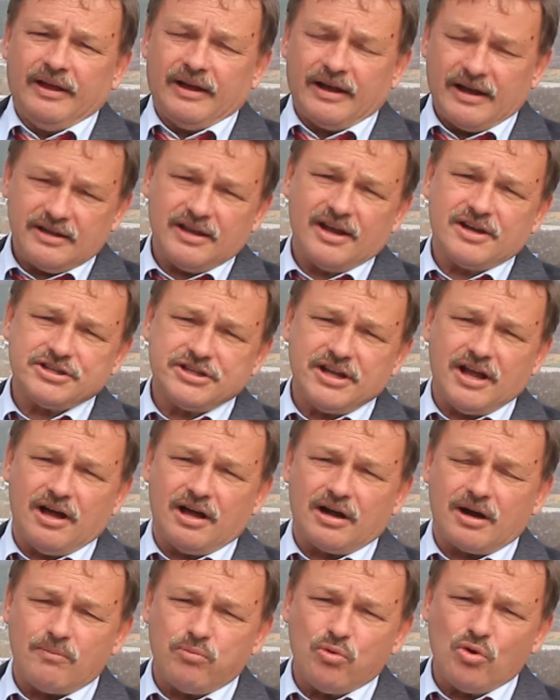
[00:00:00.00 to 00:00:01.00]
Конечно,
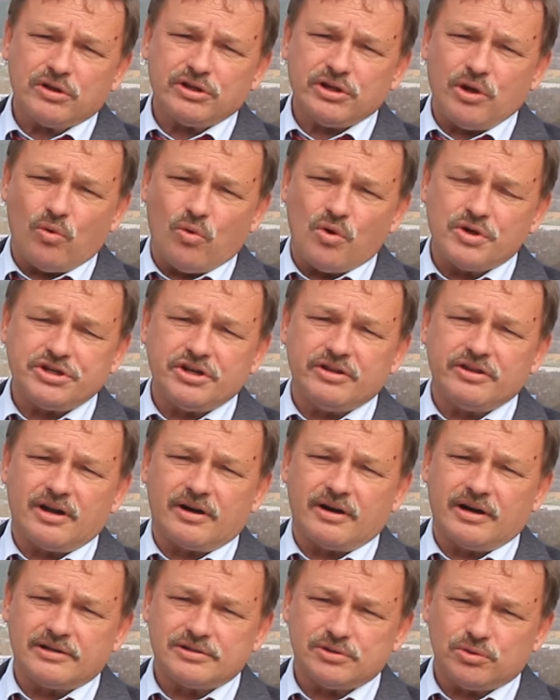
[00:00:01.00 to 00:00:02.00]
работы очень
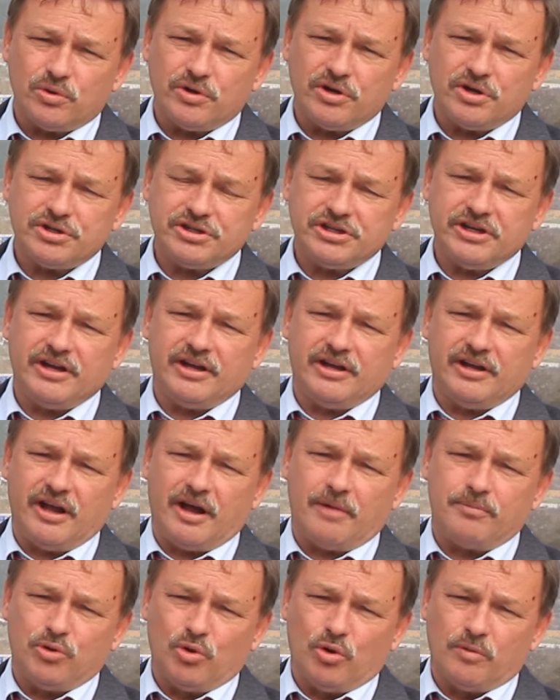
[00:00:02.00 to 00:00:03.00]
дорогостоящие и
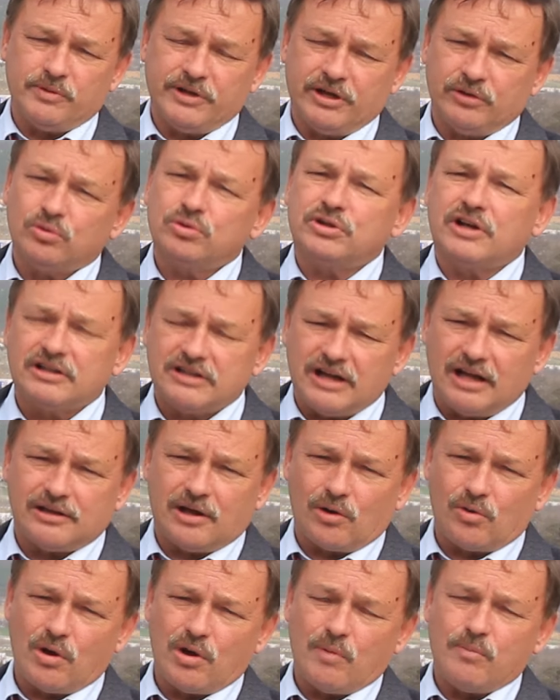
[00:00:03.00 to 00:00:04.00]
объемные, но тогда
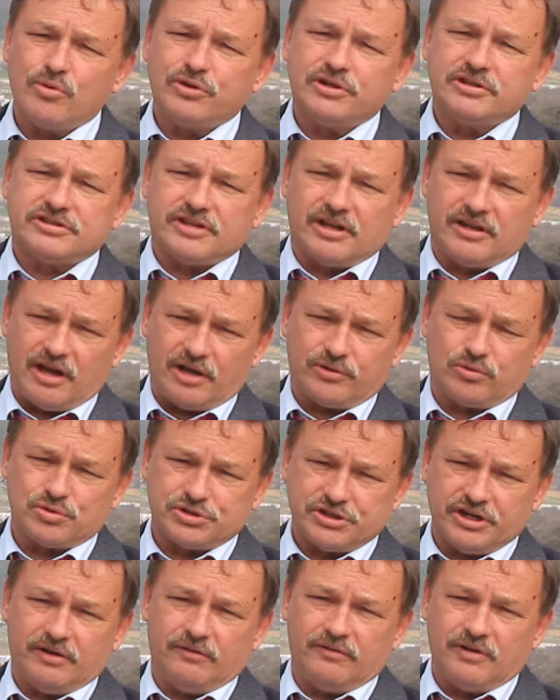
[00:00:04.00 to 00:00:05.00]
дорога будет стоять
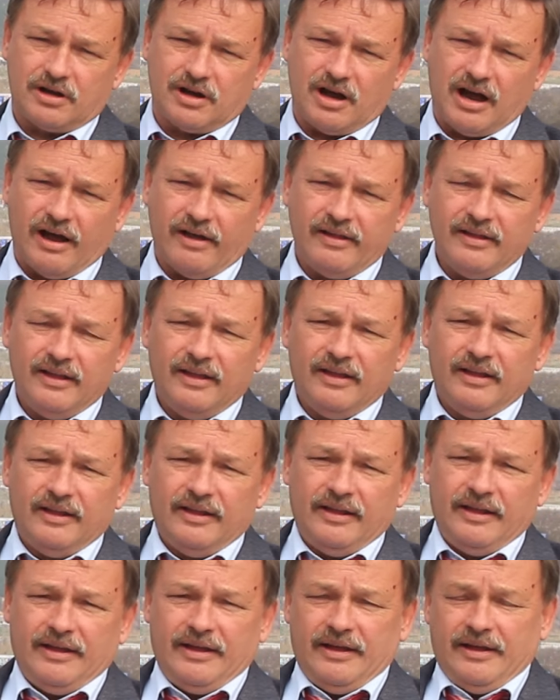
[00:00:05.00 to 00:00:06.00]
уже века.
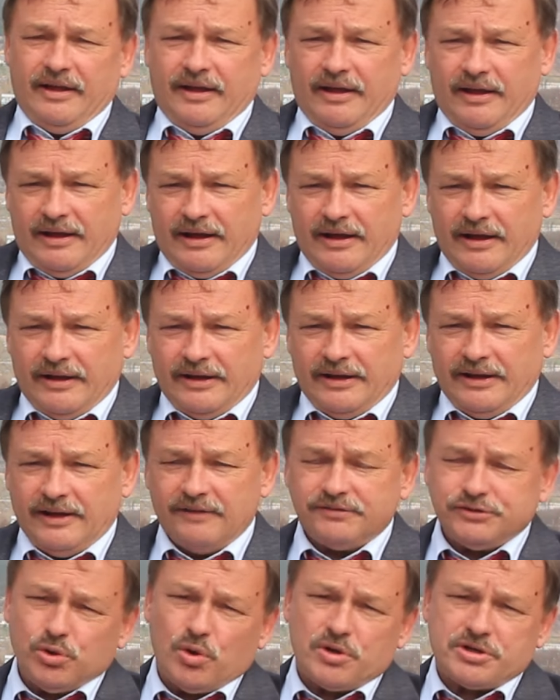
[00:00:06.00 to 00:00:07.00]

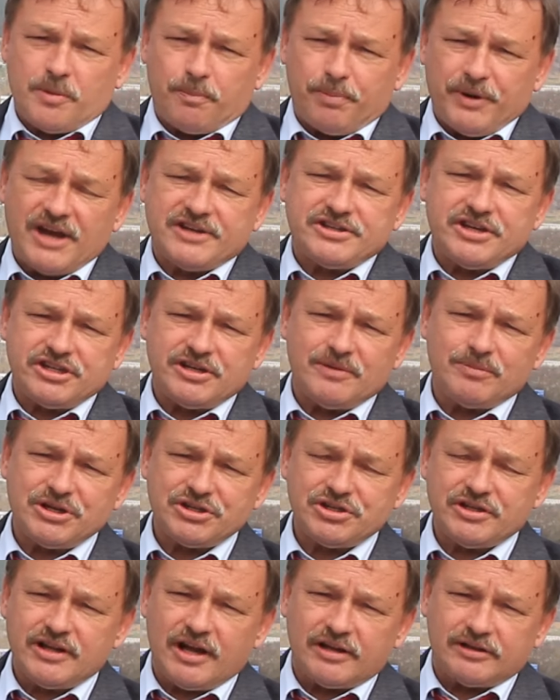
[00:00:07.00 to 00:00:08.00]
И все же, прежде чем
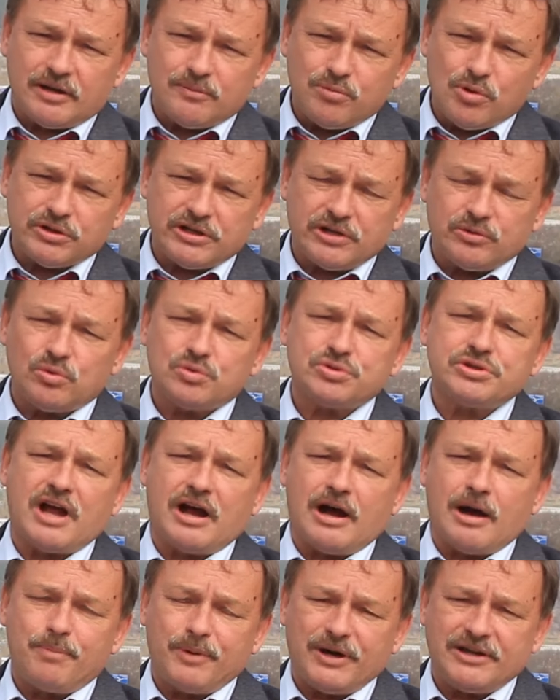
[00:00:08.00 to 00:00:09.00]
начинать работать, нужно
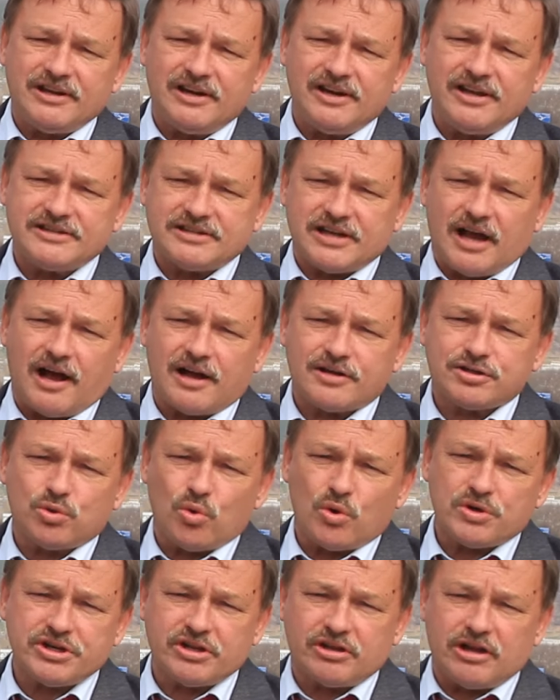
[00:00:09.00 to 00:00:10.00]
определиться, а
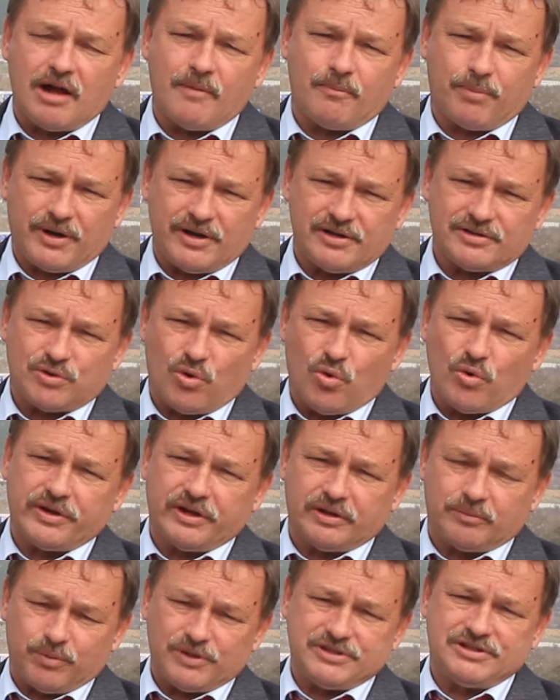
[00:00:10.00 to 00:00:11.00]
что же там
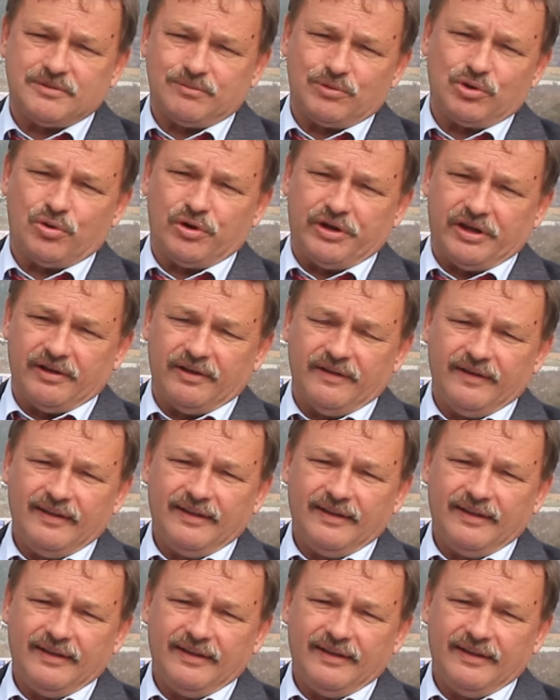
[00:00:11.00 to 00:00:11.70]
происходит под землей.